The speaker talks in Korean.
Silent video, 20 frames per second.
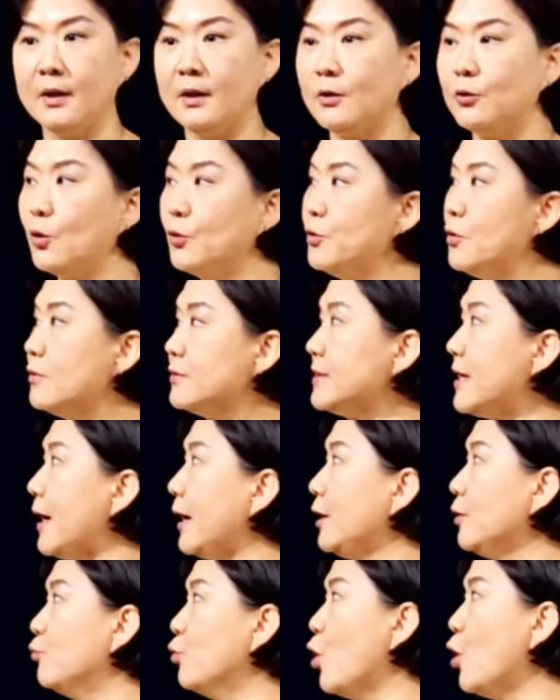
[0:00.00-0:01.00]

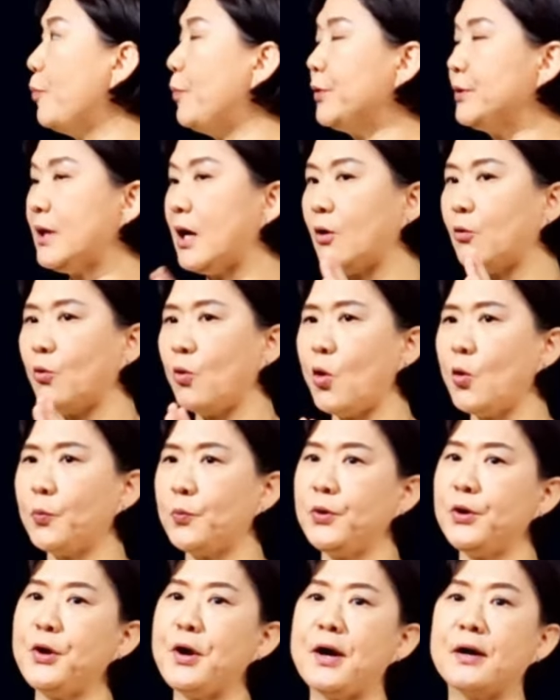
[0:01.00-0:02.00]
논농사에는 무엇보다 꼭
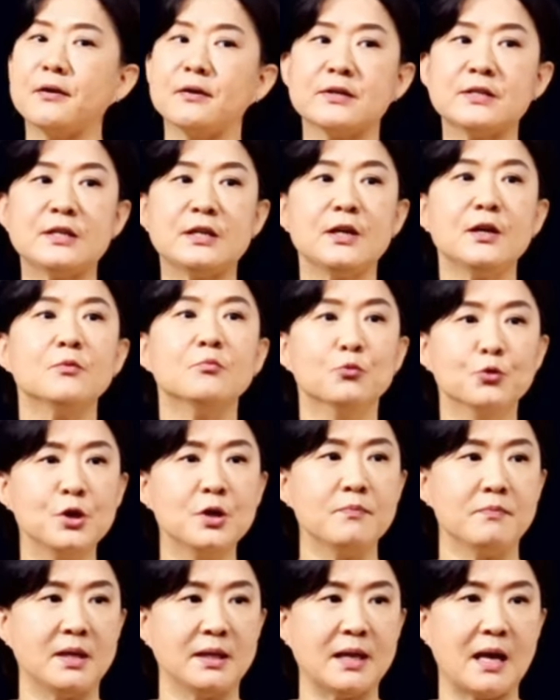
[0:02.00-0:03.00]
필요한 것이
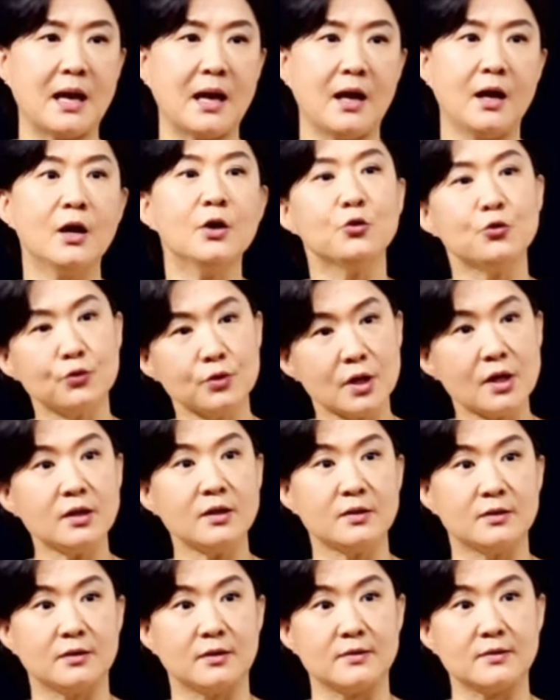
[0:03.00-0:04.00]
물입니다.
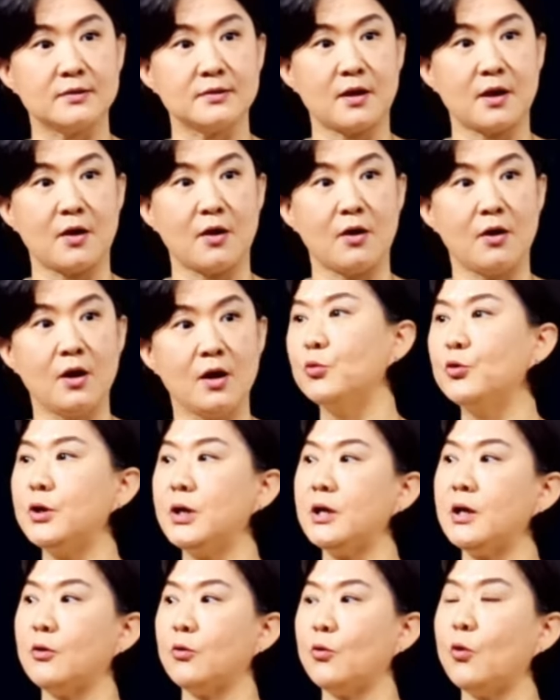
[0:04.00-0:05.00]
흉년이 들었어요.
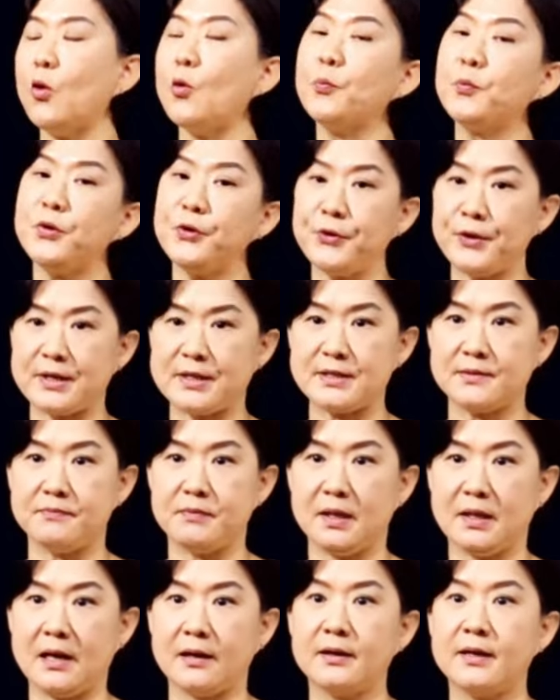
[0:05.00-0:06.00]
물이 꼭
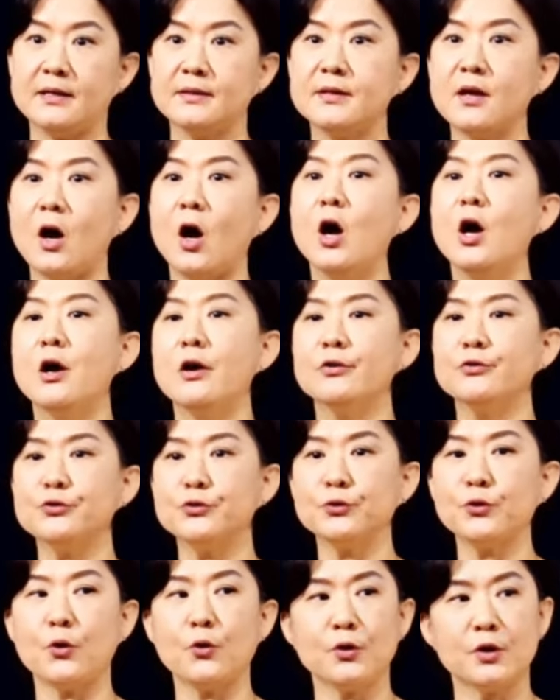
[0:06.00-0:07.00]
필요했습니다. 그래서
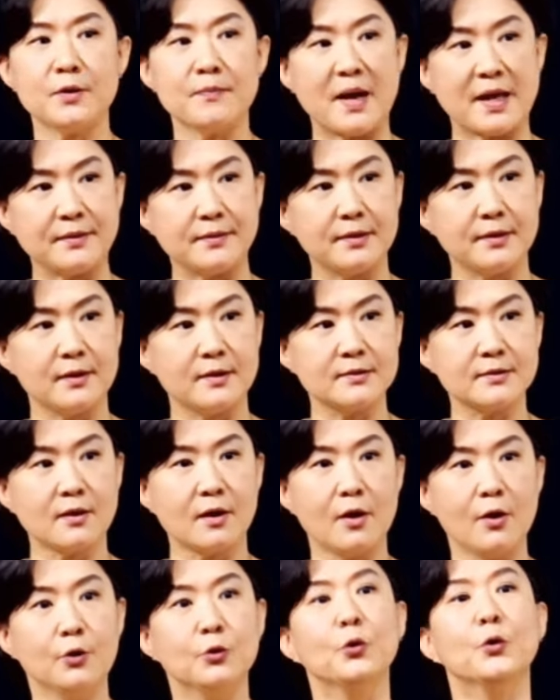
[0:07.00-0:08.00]
수로를
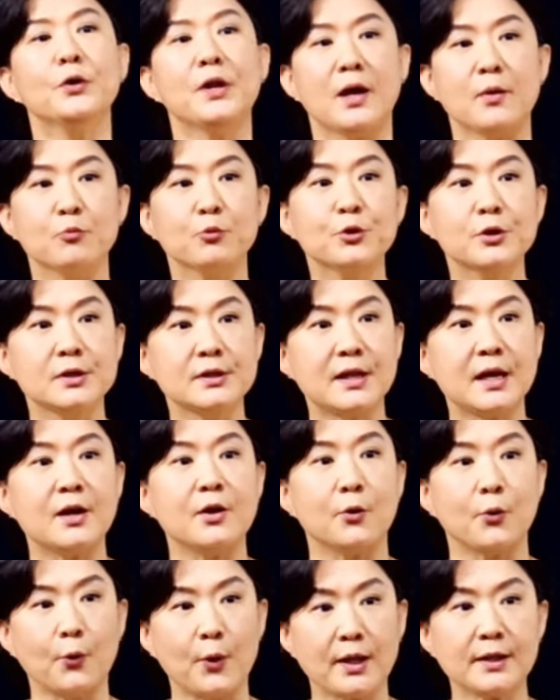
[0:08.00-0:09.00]
만들어서 논에 물을
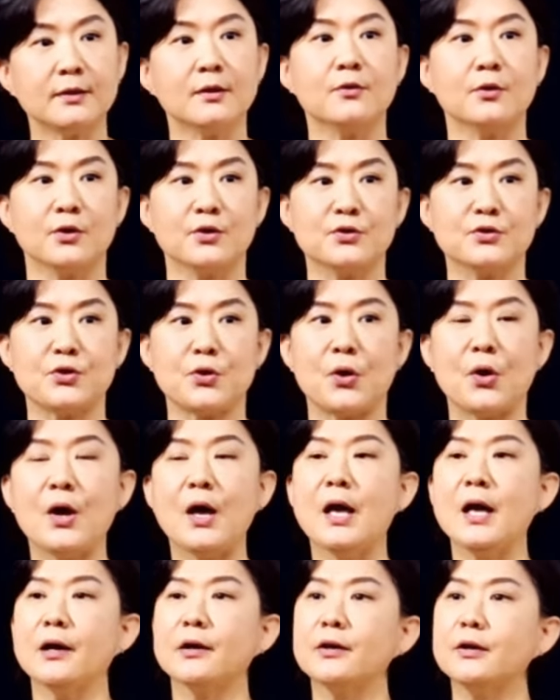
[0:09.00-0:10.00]
대려고 했던 거죠.
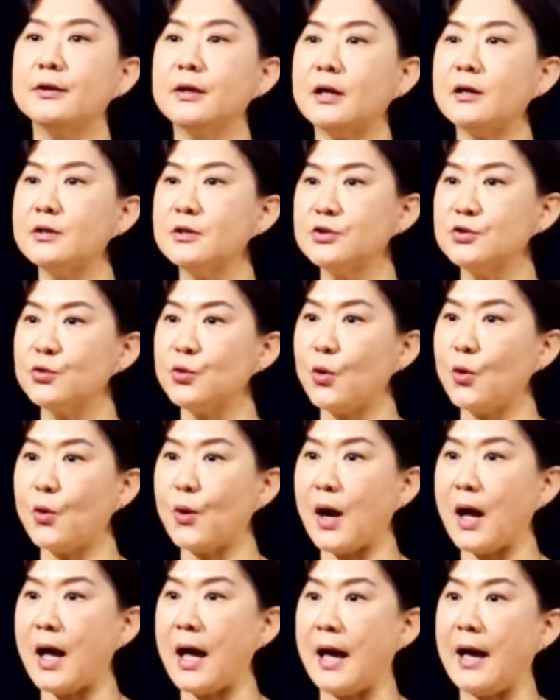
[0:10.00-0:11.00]
그런데 그
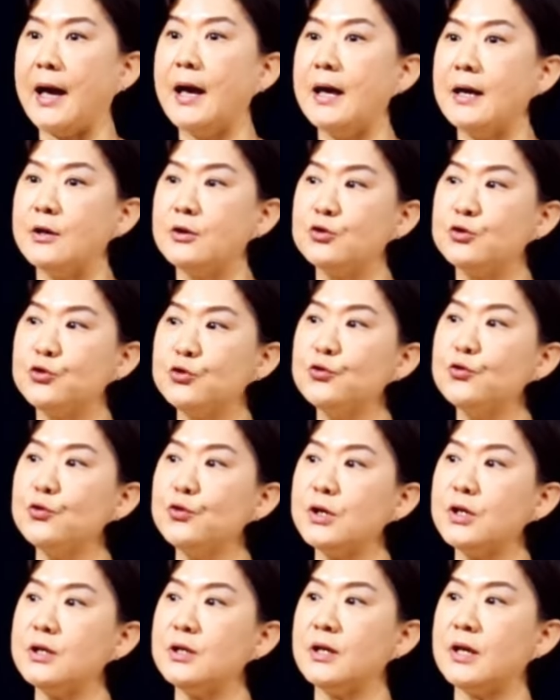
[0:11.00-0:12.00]
수로가
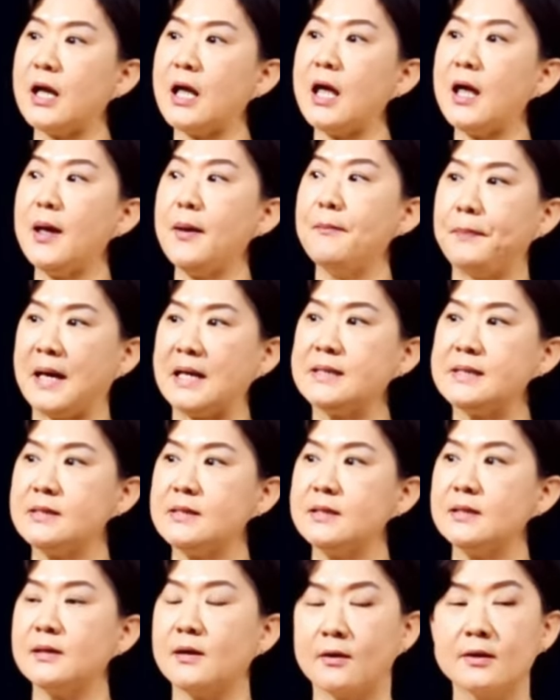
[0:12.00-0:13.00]
중국인들의
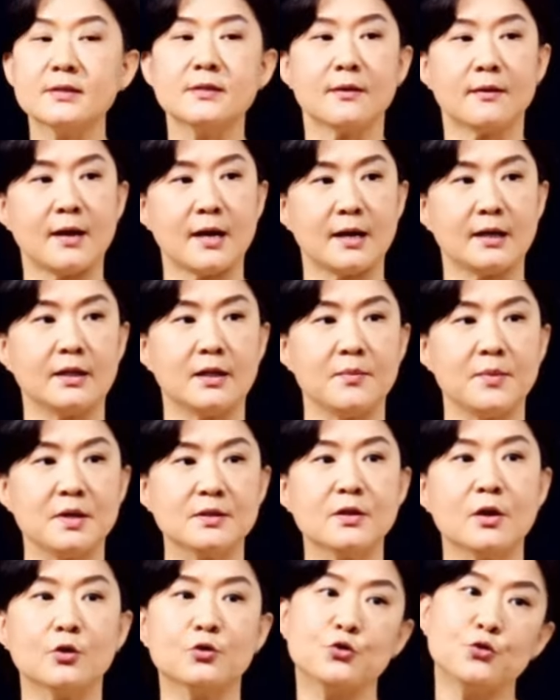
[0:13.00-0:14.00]
밭을 거쳐가게
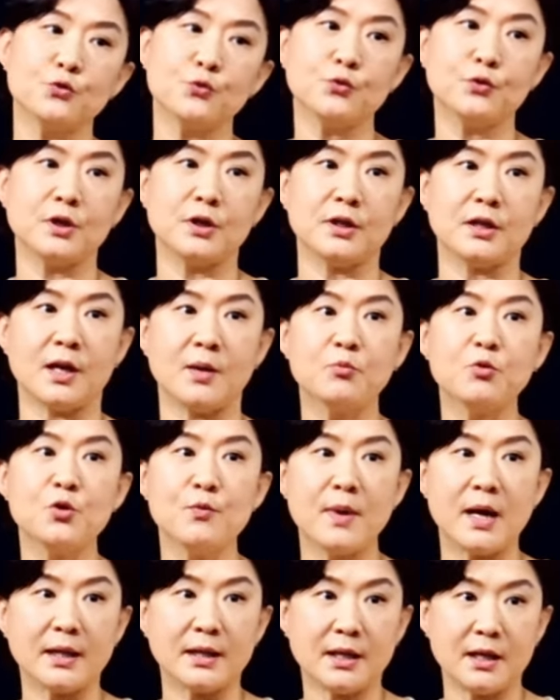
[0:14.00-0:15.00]
되면서 중국인들의
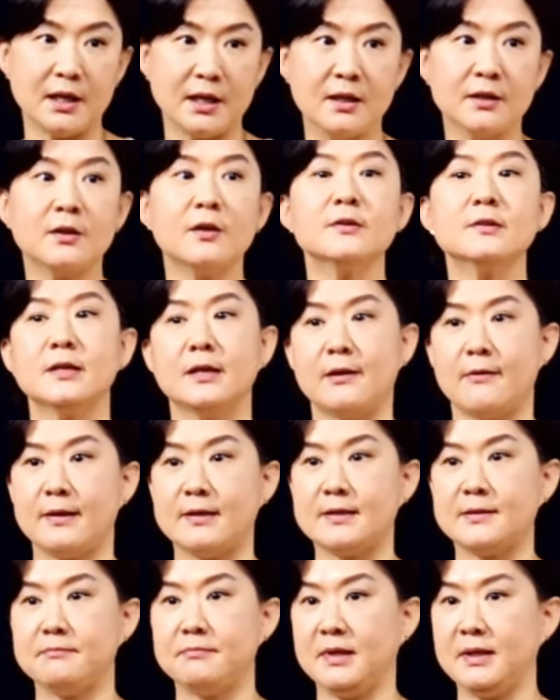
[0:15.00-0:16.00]
불만이
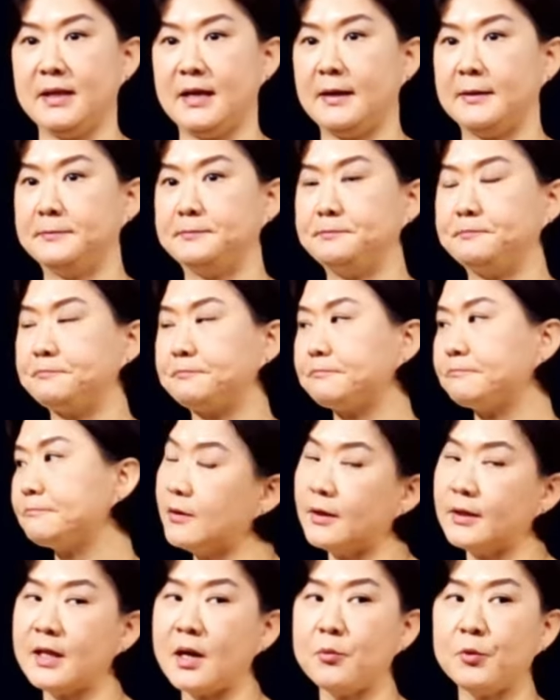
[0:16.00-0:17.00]
터져나왔습니다.
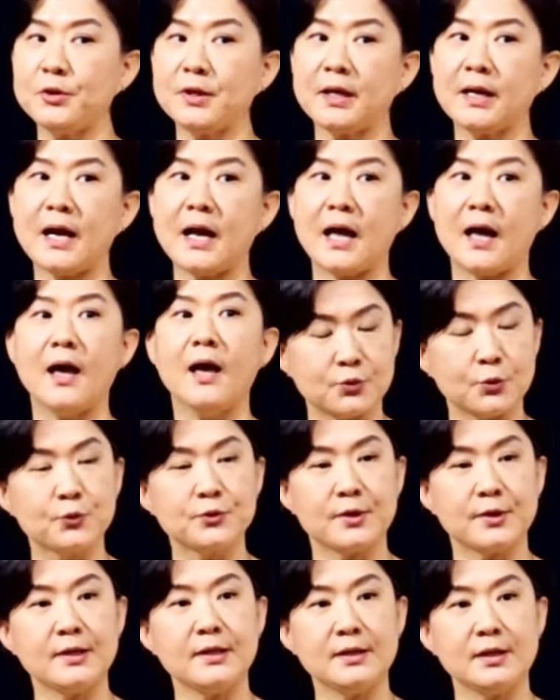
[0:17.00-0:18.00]
그러다 보니까
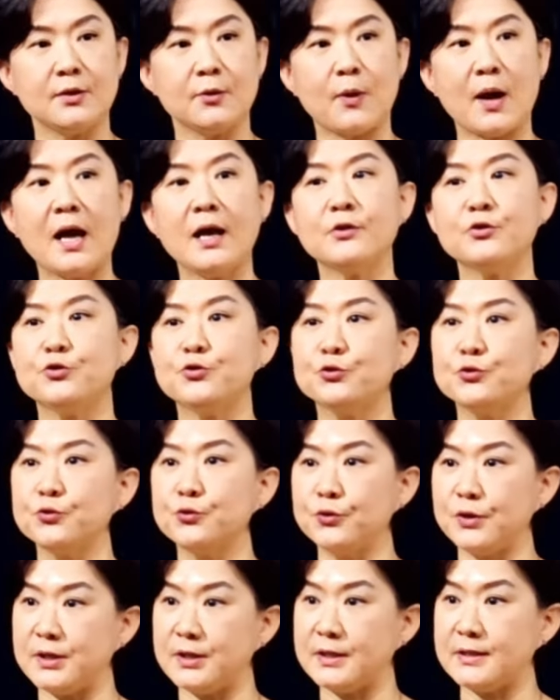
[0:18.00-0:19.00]
조선인들과
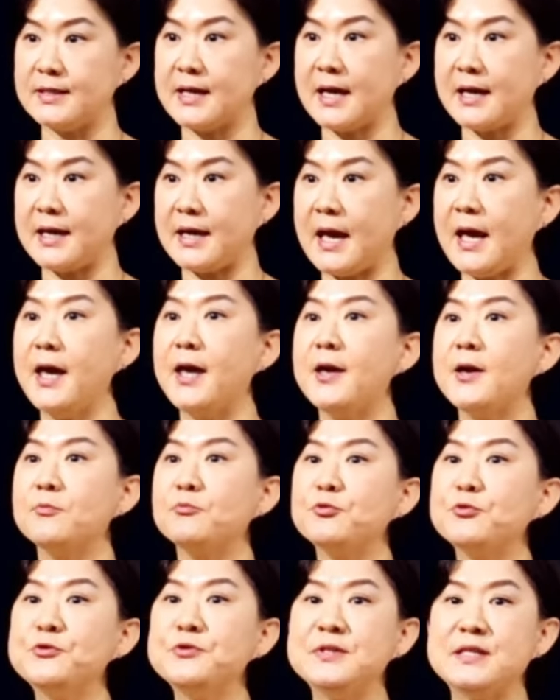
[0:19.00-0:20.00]
중국인들 사이에
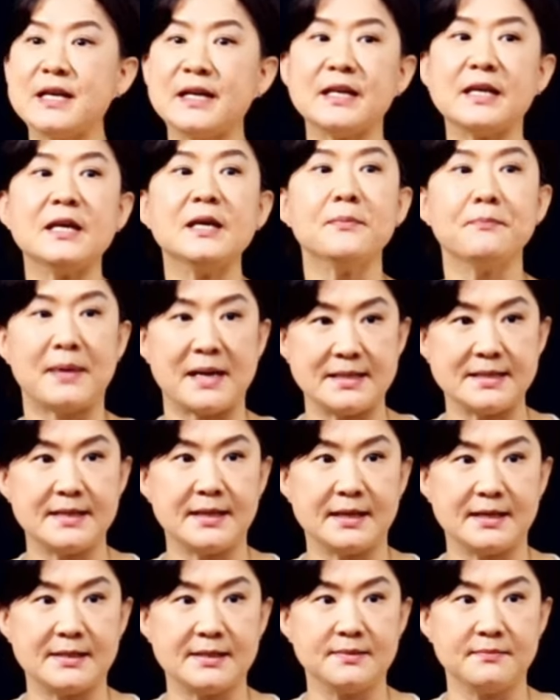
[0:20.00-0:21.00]
분쟁이
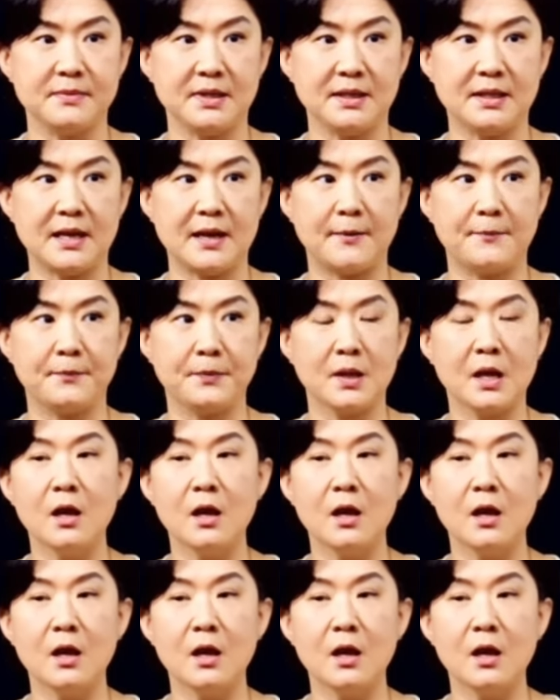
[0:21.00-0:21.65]
발생했습니다.